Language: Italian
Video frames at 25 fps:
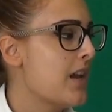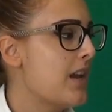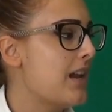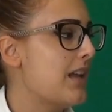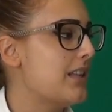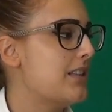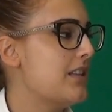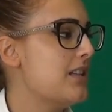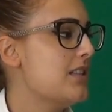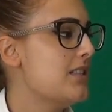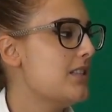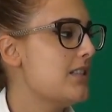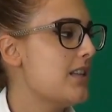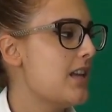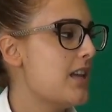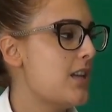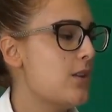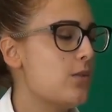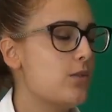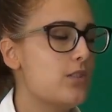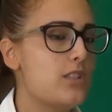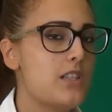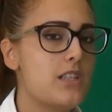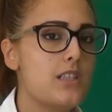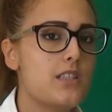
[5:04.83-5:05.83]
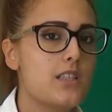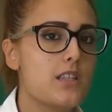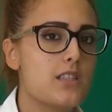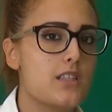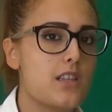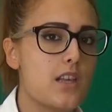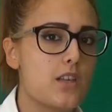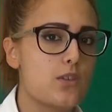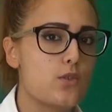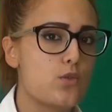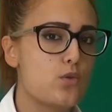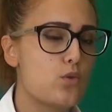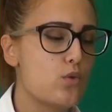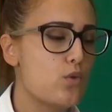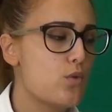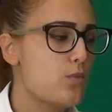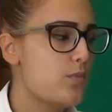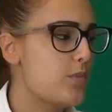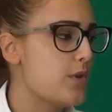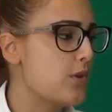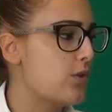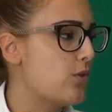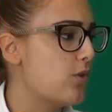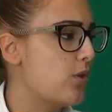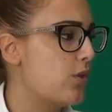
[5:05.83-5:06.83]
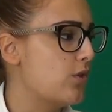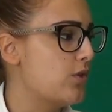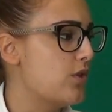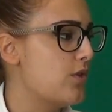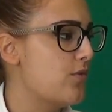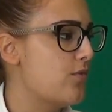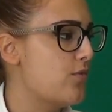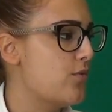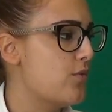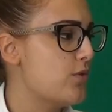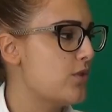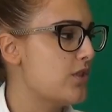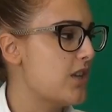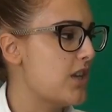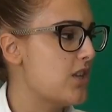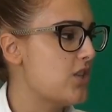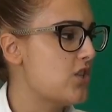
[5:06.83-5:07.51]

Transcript: La triste notizia si è subito diffusa